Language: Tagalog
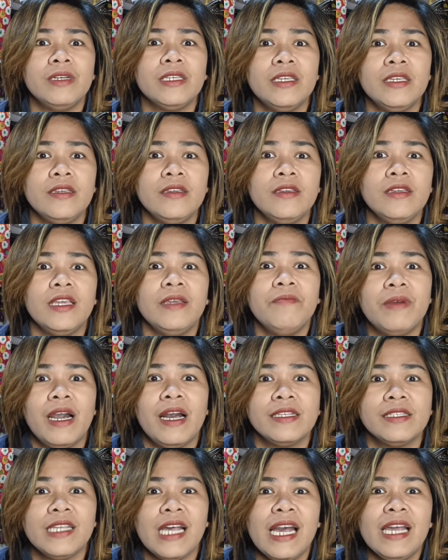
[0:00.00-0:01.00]
na maging
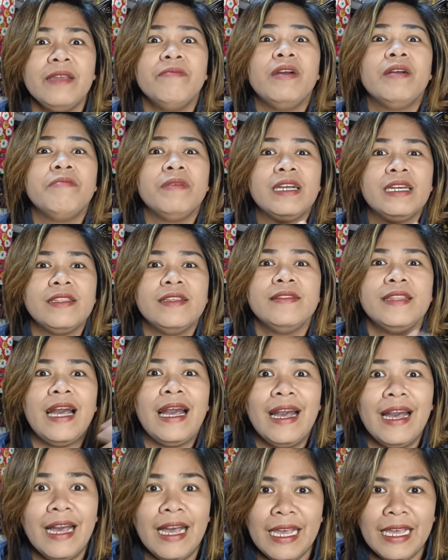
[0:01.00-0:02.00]
iba sa ibang mga
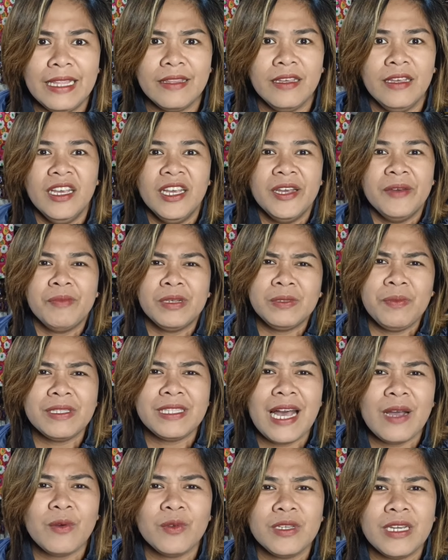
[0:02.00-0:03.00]
tindahan. Mas
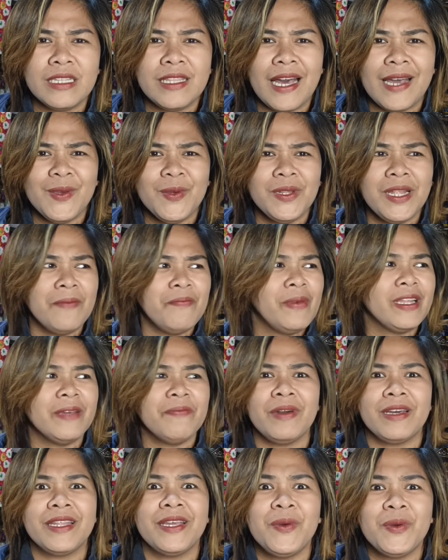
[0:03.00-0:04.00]
matakot na tayo na
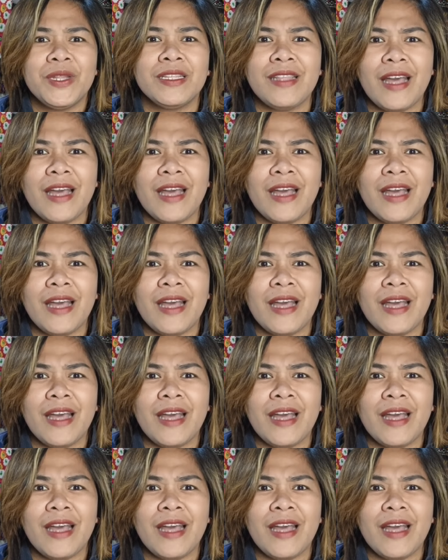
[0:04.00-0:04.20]
pare-pareho